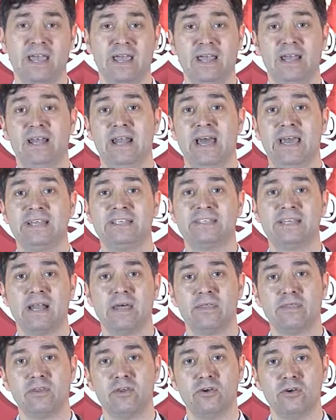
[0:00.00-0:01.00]
en las
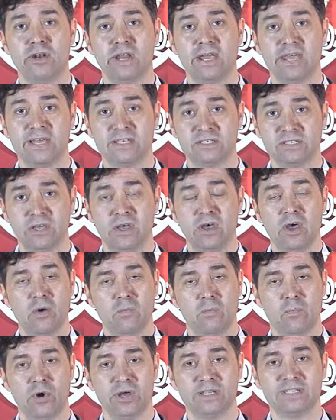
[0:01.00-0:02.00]
instalaciones
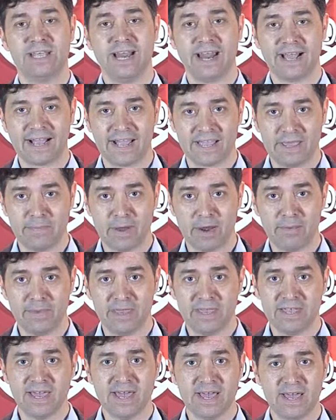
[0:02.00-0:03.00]
pues de la calle
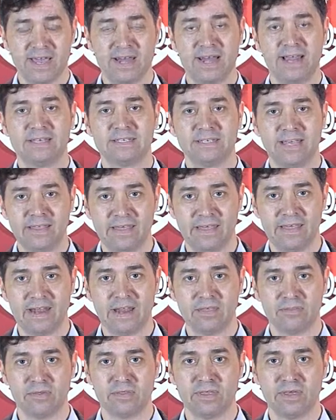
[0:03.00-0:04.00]
Palmilla, en la sede de
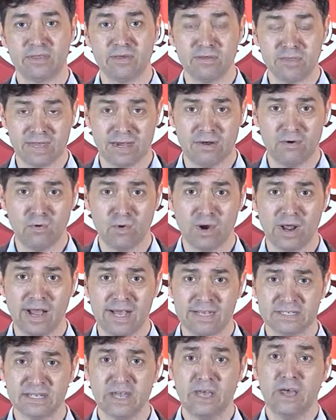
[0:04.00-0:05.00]
la Asociación San
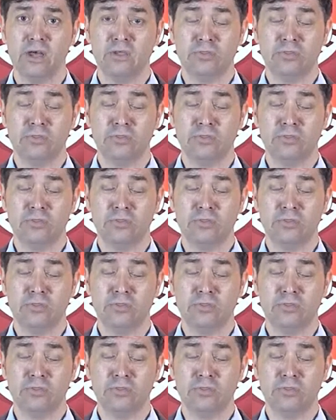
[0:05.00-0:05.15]
Lucas,